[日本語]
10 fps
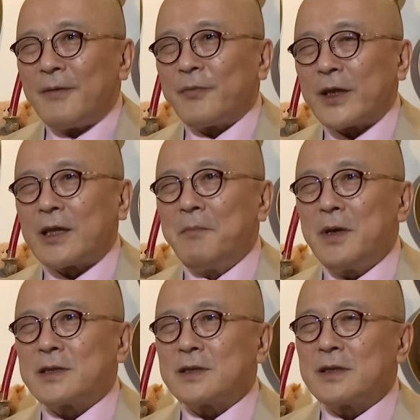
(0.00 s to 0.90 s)
で、点
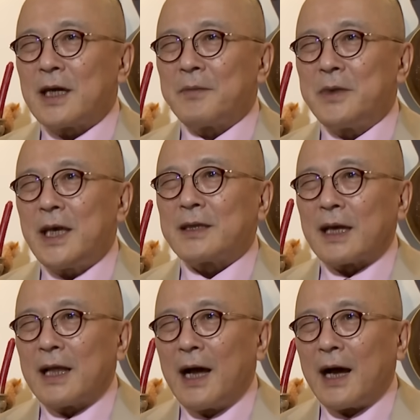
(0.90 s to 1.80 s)
滅が見え
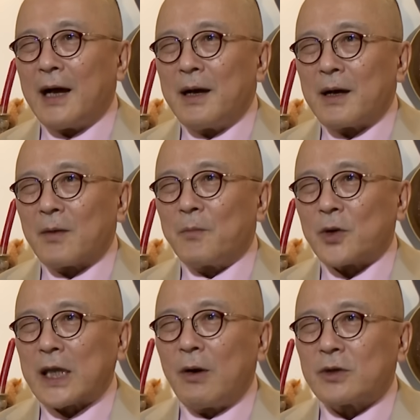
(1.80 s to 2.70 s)
たら
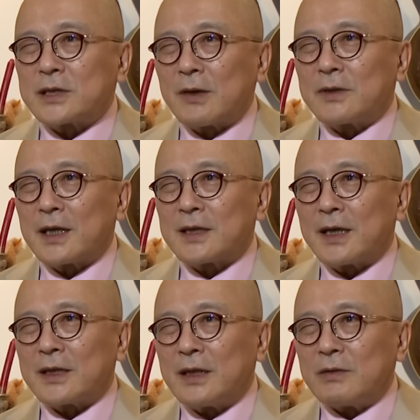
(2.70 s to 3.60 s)
ボタンを押してくださ
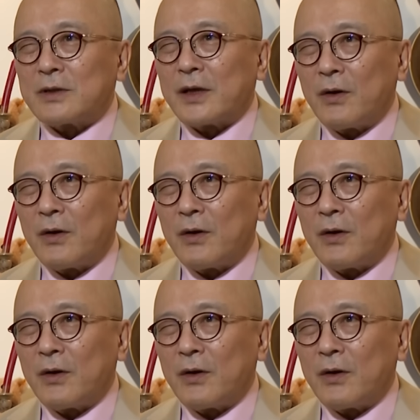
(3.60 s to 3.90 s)
いって言うんだ